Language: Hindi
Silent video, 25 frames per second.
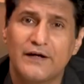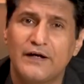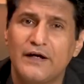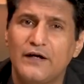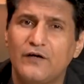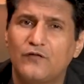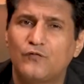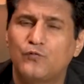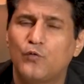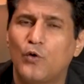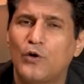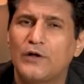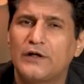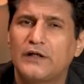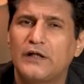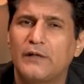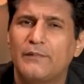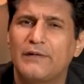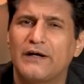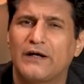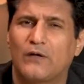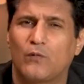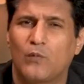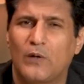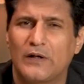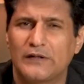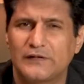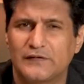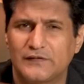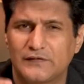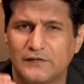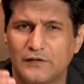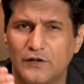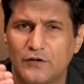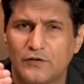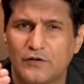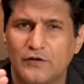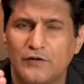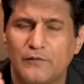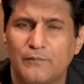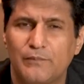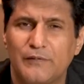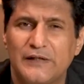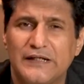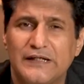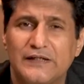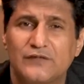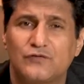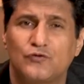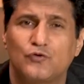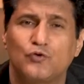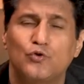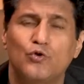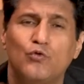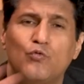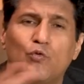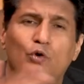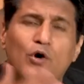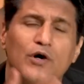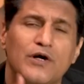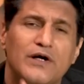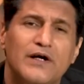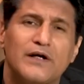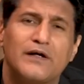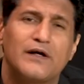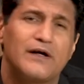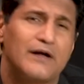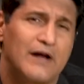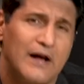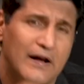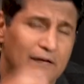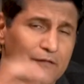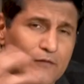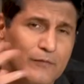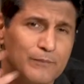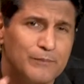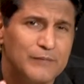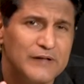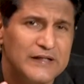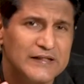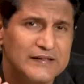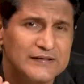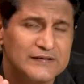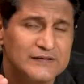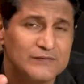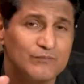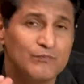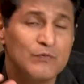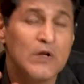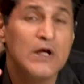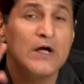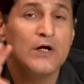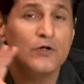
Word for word: किड्स वॉन्ट देम एट वन सर्टन प्लेस यू वॉन्ट इट एट अदर प्लेस